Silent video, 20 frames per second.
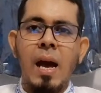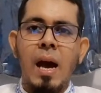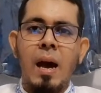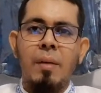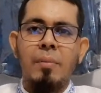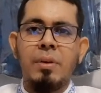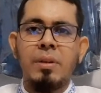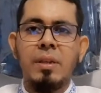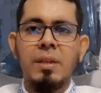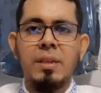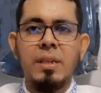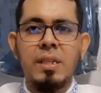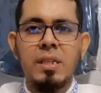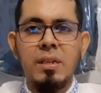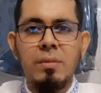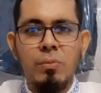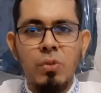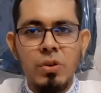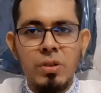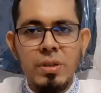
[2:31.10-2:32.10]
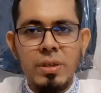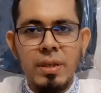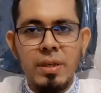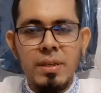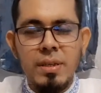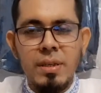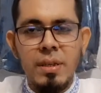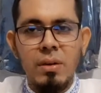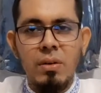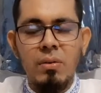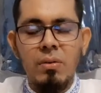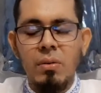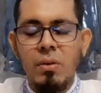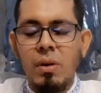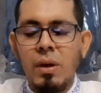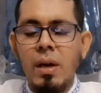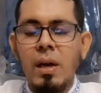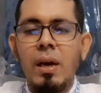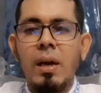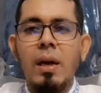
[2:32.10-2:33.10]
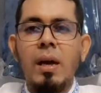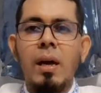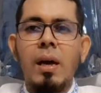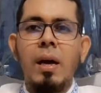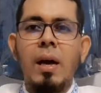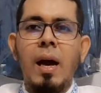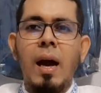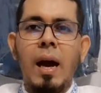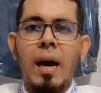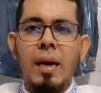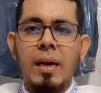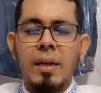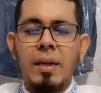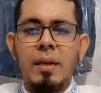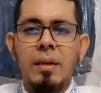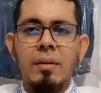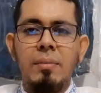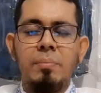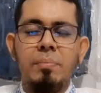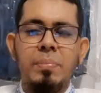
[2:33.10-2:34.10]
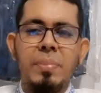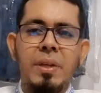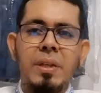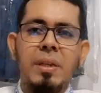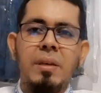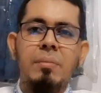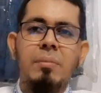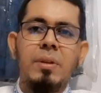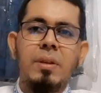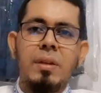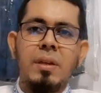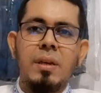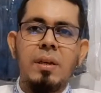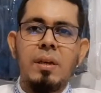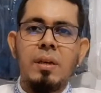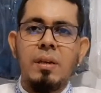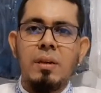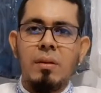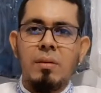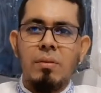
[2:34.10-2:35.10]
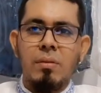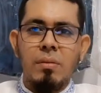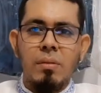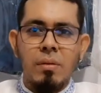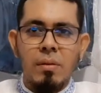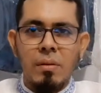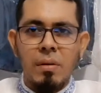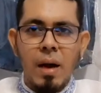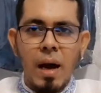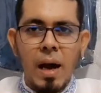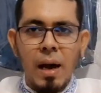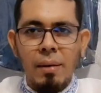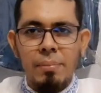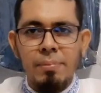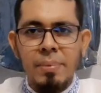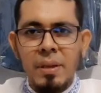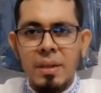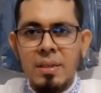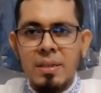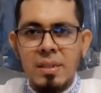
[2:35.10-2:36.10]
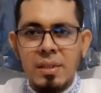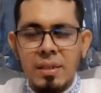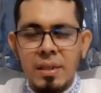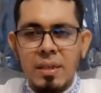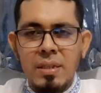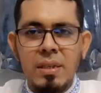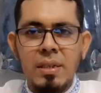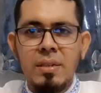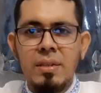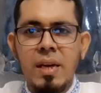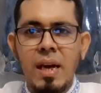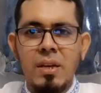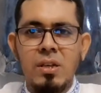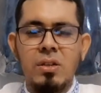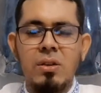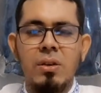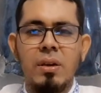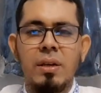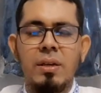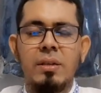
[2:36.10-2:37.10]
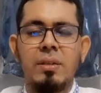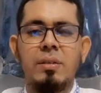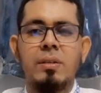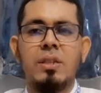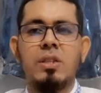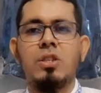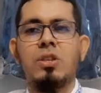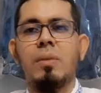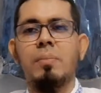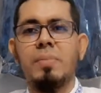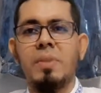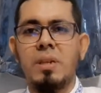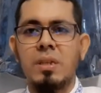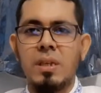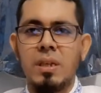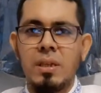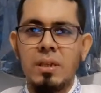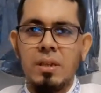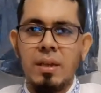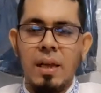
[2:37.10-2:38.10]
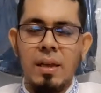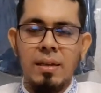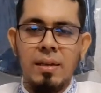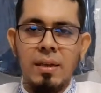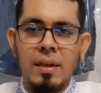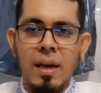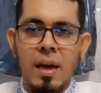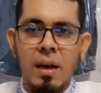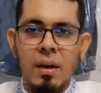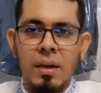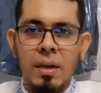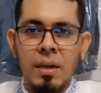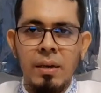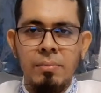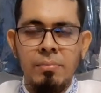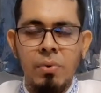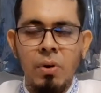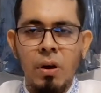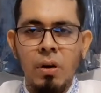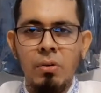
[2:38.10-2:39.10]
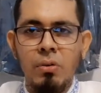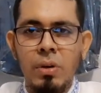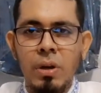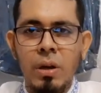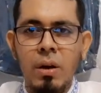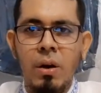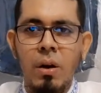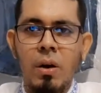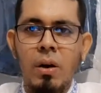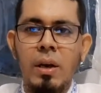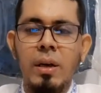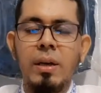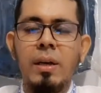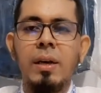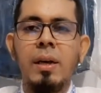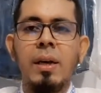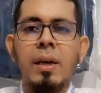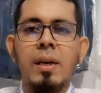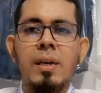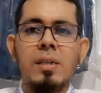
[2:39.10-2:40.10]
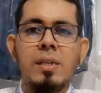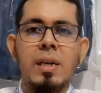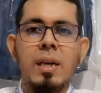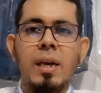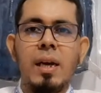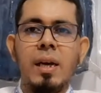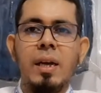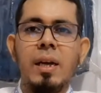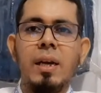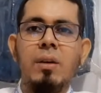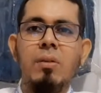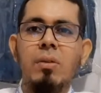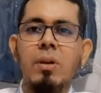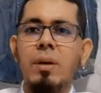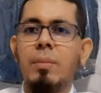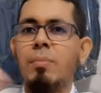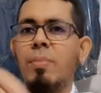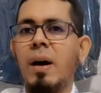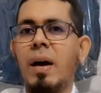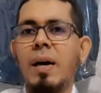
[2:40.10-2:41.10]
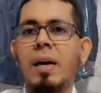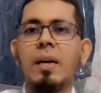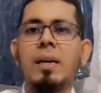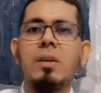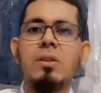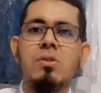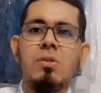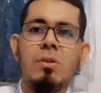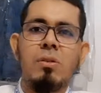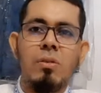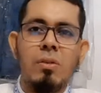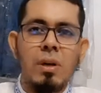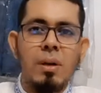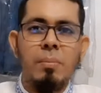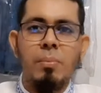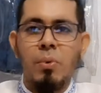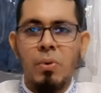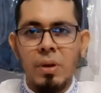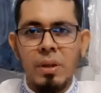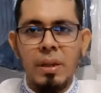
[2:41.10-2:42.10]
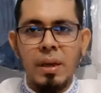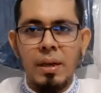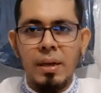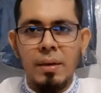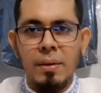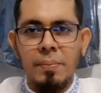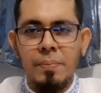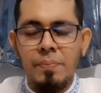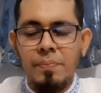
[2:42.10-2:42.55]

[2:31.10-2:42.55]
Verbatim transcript: আমাদের দেশে মসলিন ছিল আরে পৃথিবীতে আপেল যে দেশে চাষ হয় যেসব দেশে তাদের এই ফলগুলি হয় সেখানে এগুলি বাগানে জঙ্গলে পড়ে থাকে